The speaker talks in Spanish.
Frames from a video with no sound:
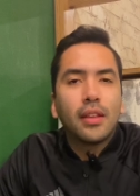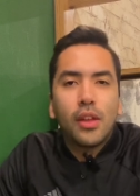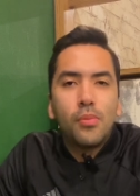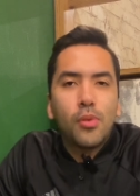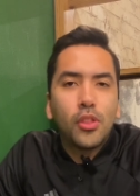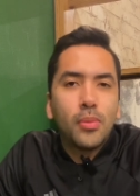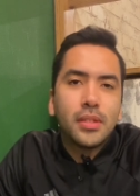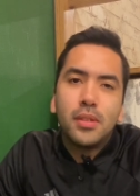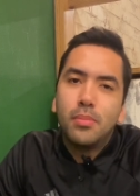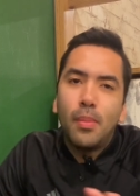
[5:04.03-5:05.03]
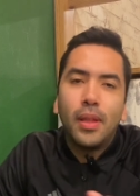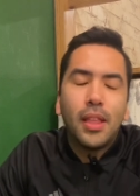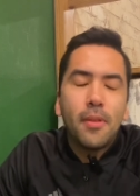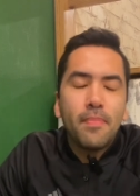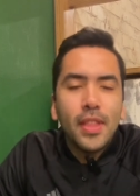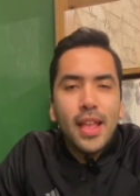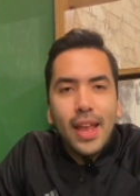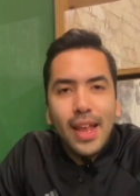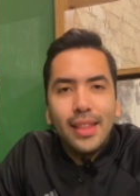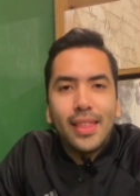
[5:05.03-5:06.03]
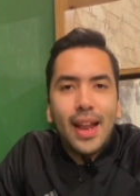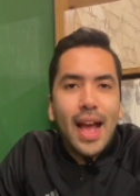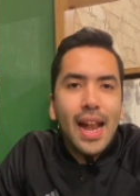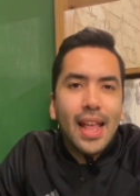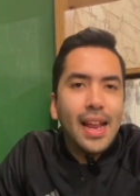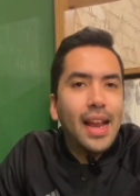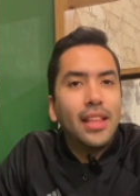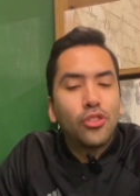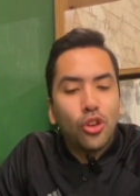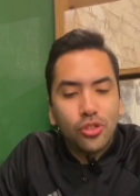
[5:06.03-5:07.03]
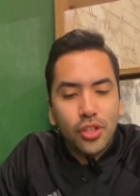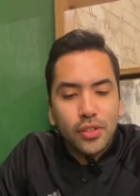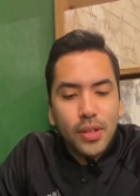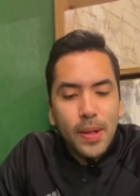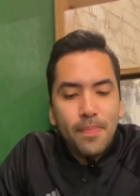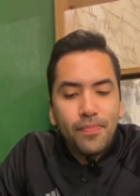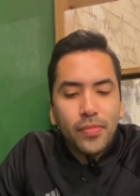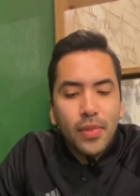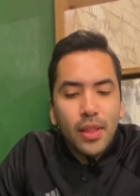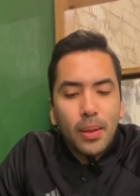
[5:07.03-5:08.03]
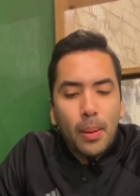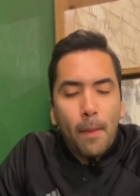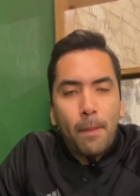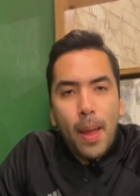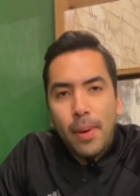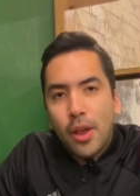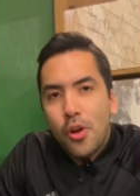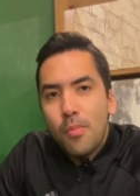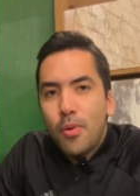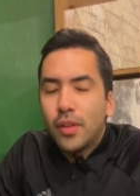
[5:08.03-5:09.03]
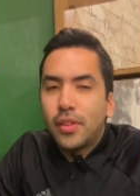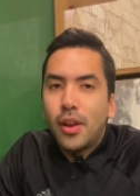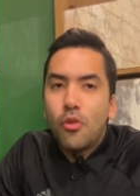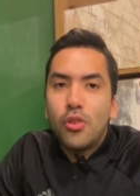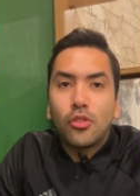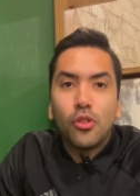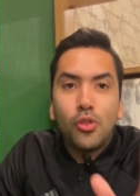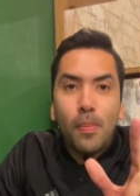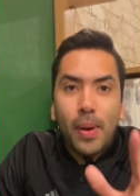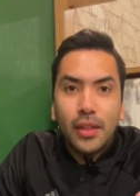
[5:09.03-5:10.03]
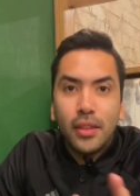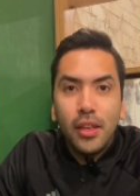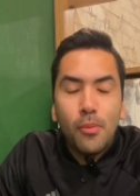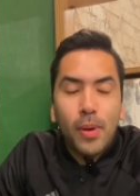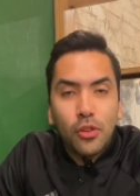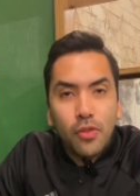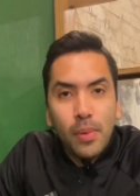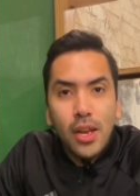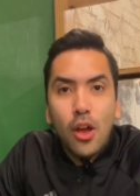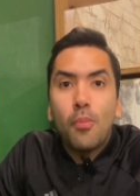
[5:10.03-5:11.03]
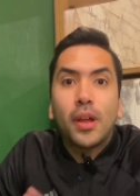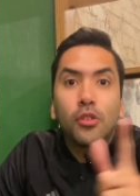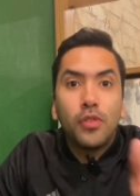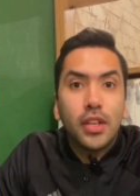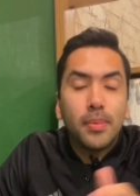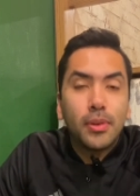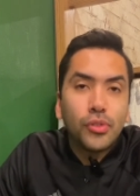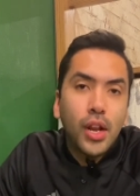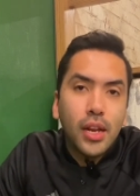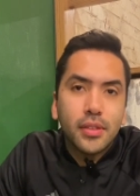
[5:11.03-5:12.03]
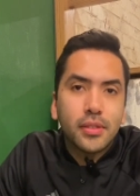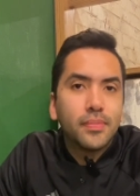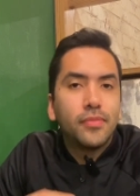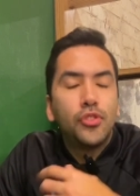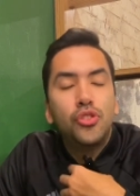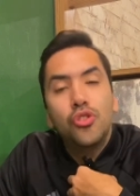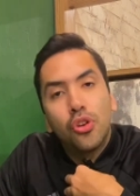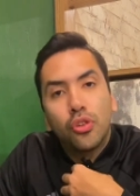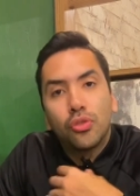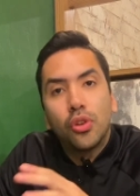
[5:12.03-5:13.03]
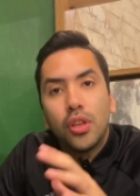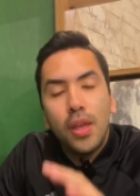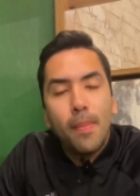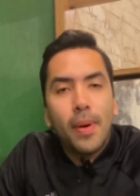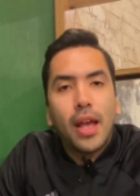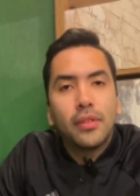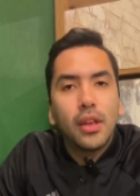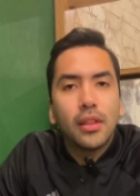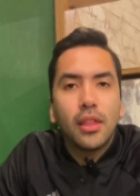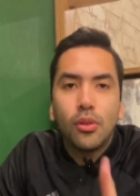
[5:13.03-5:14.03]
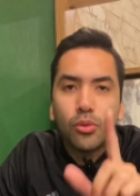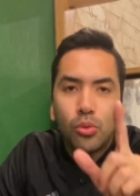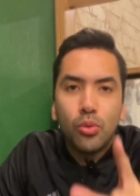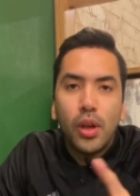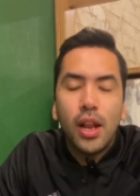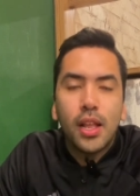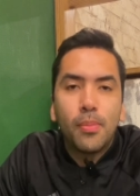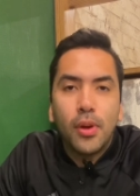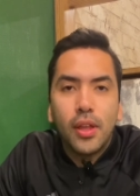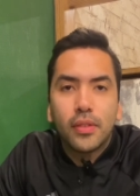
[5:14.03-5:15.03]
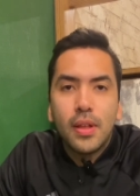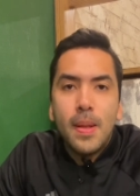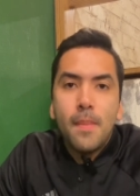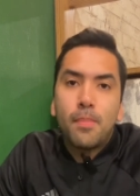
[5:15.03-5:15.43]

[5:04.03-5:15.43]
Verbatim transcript: quieres saber un poquito más, simplemente entra al canal. Entonces, Pepe Coin puede ser una solución para ti o para tu familia o para tus finanzas personales. Yo no soy quien para decírtelo. Tú eres el que puedes